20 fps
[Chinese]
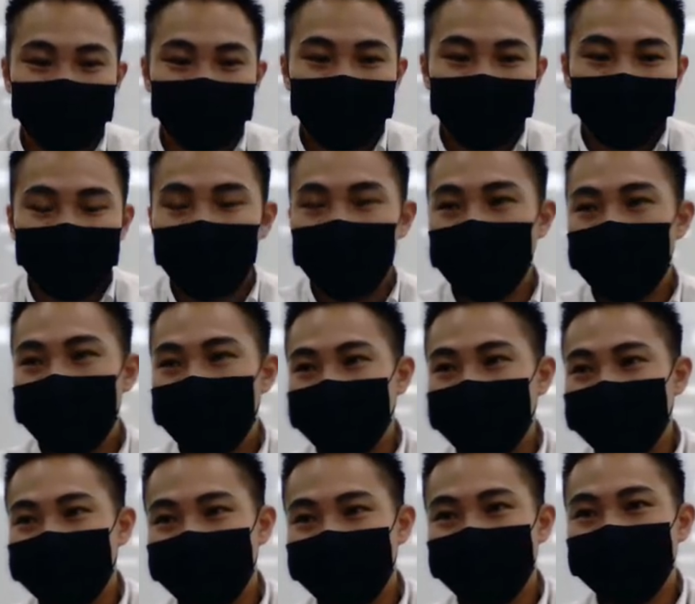那我们的
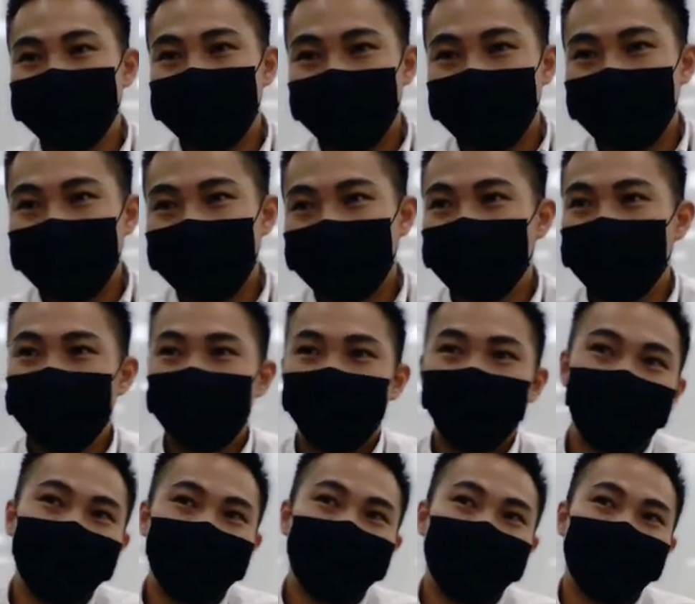视觉任务，我
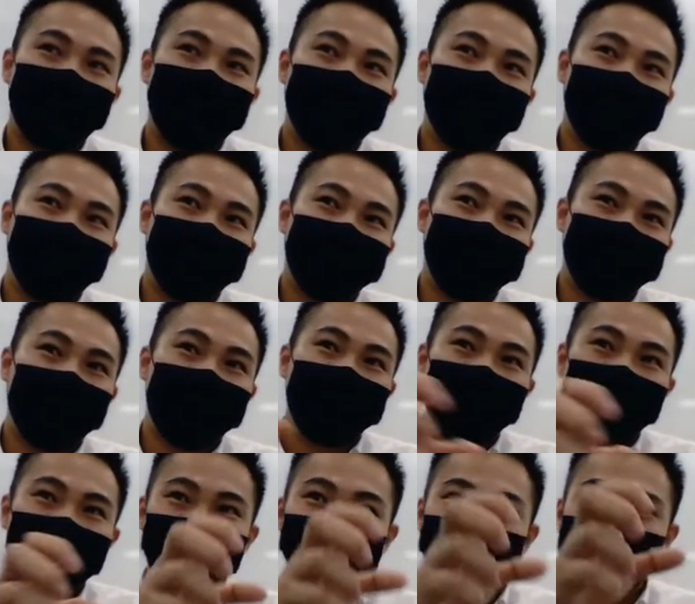们的呃手
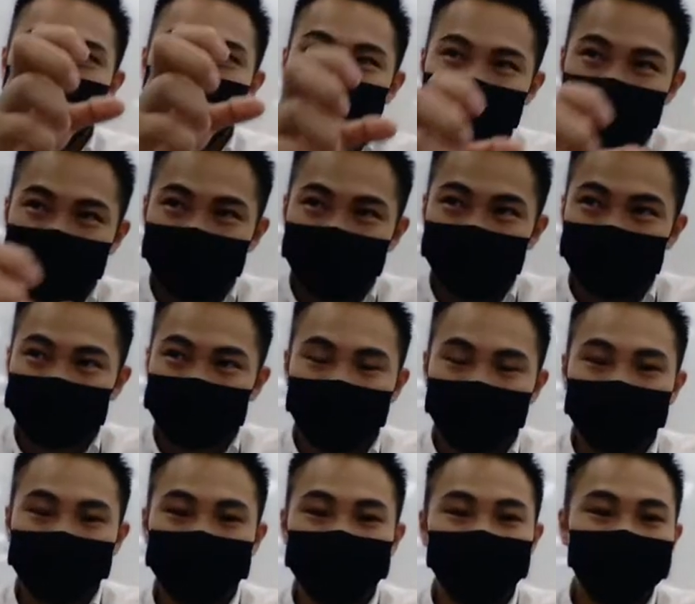臂的呃
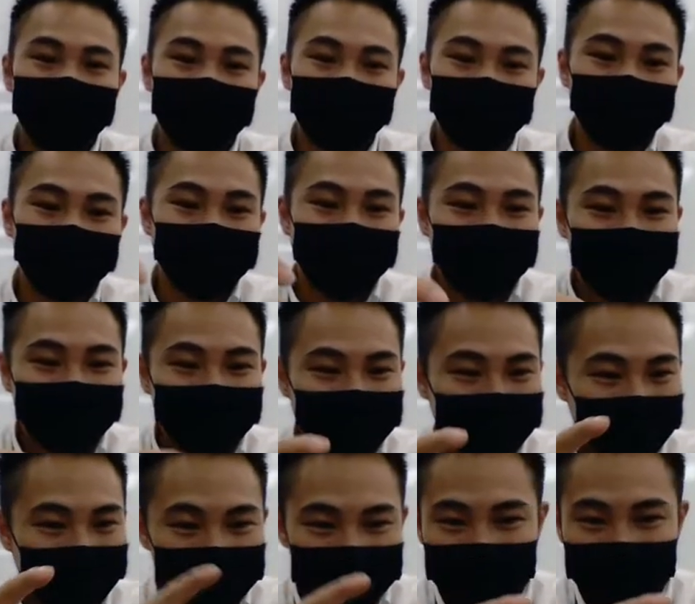动作任务，
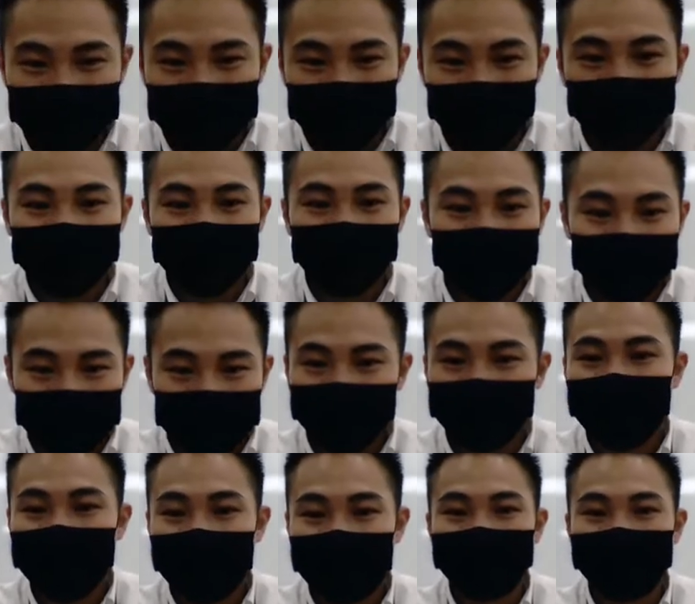都在同一个平
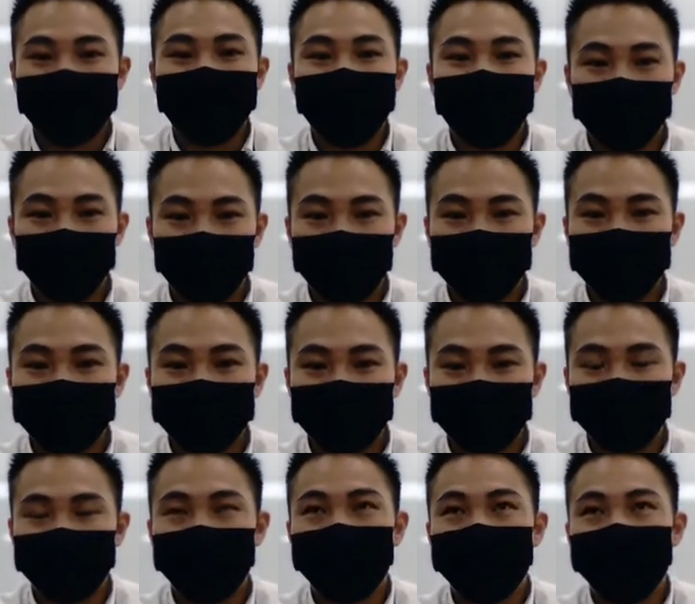台可以完成。
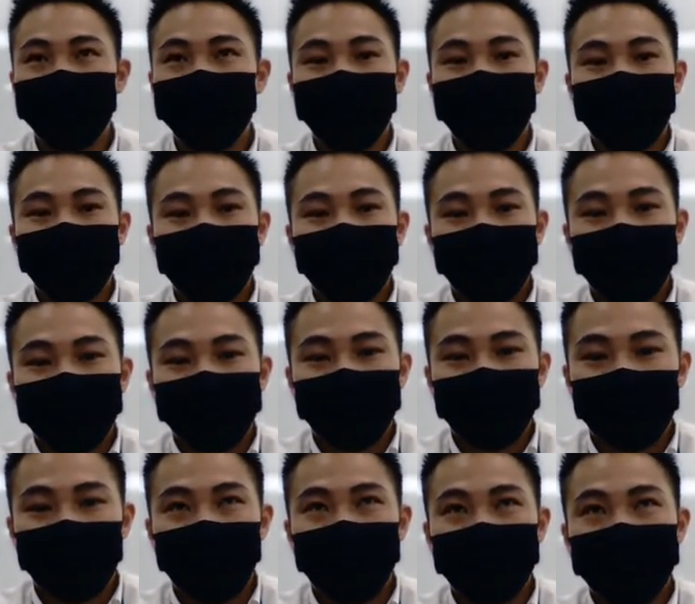
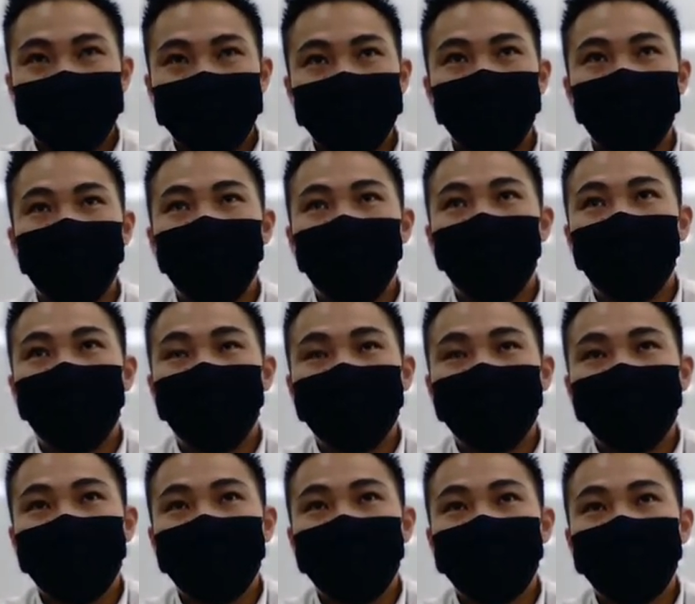那其实我我们
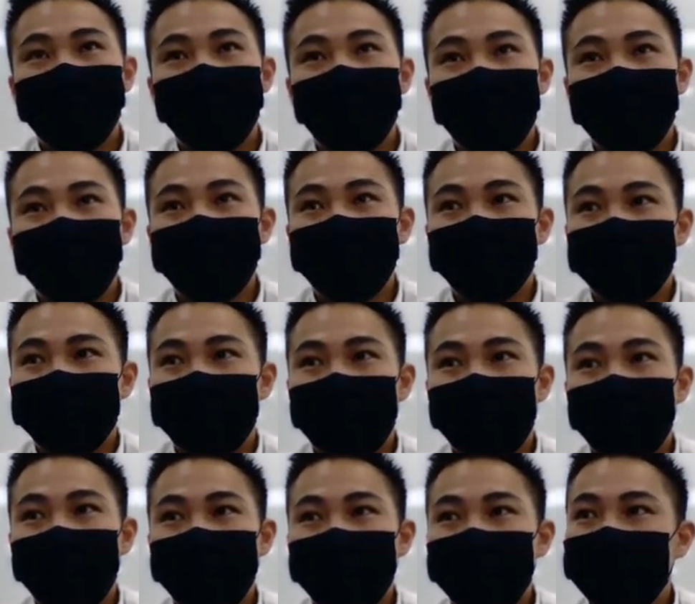的训练课程大
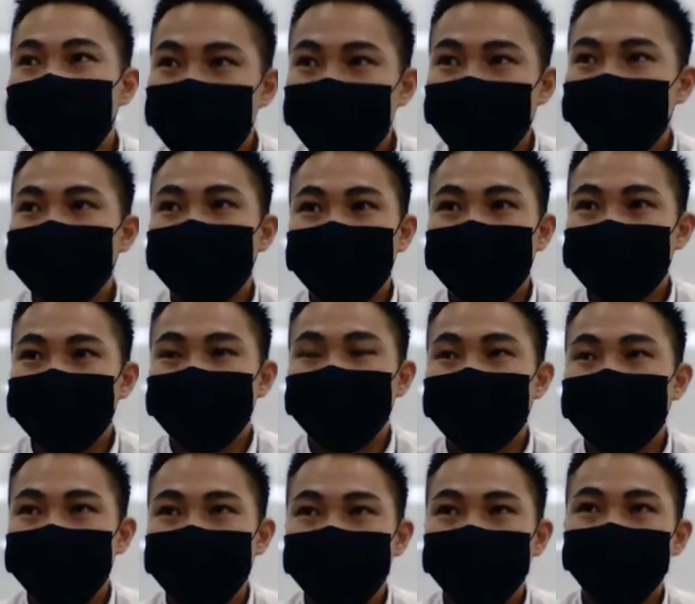概一天的时
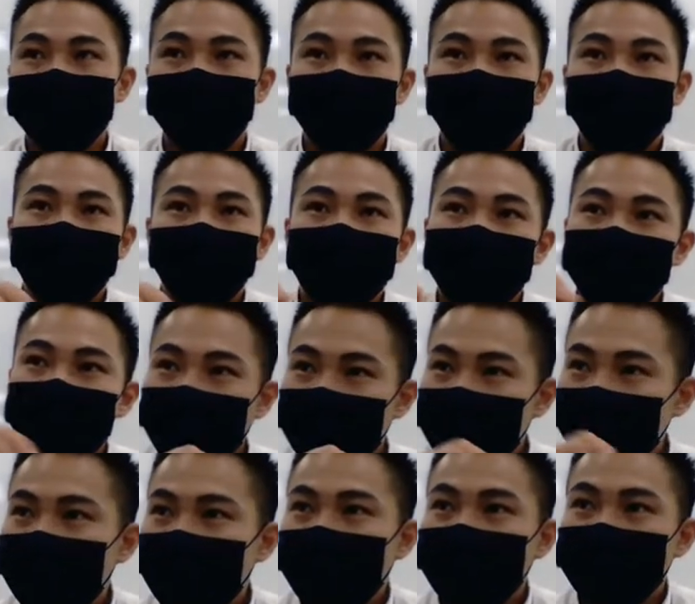间，其实就简
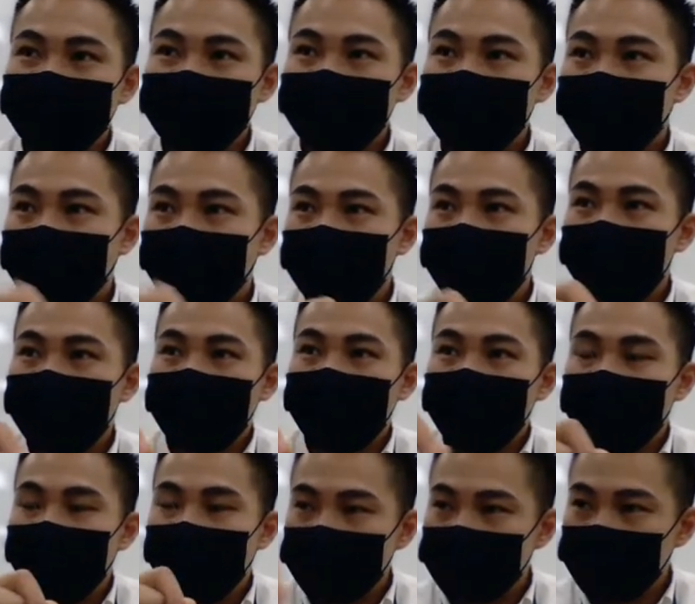单的这种
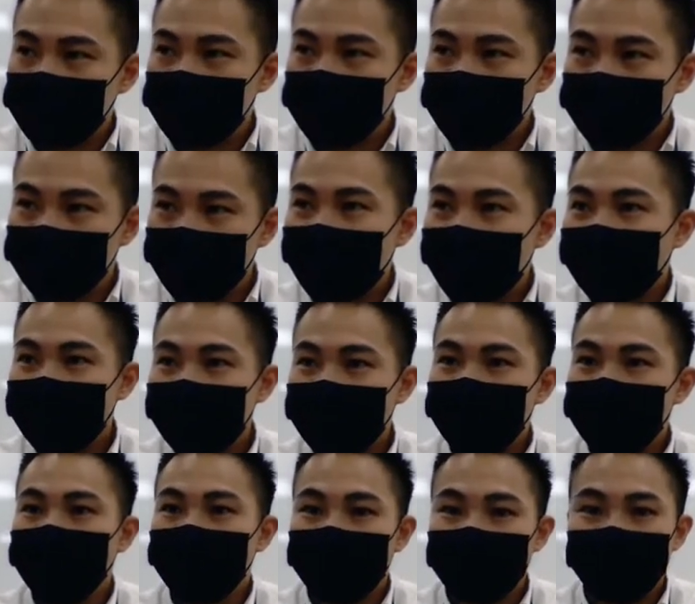呃取放应
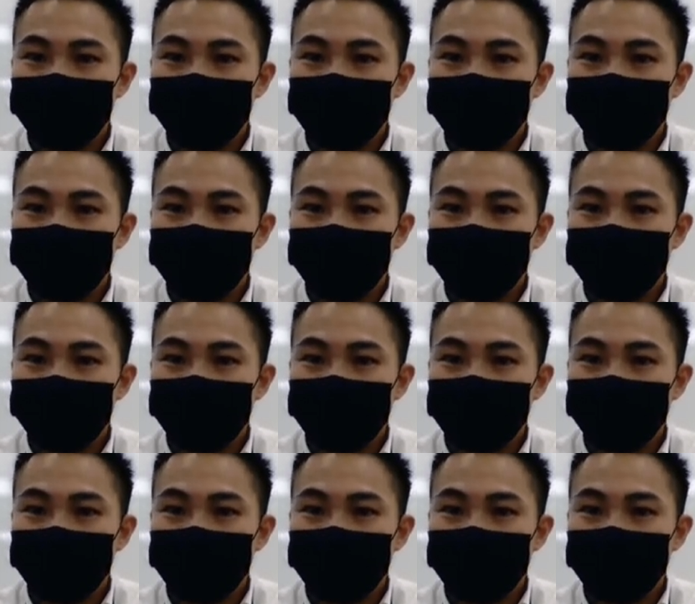用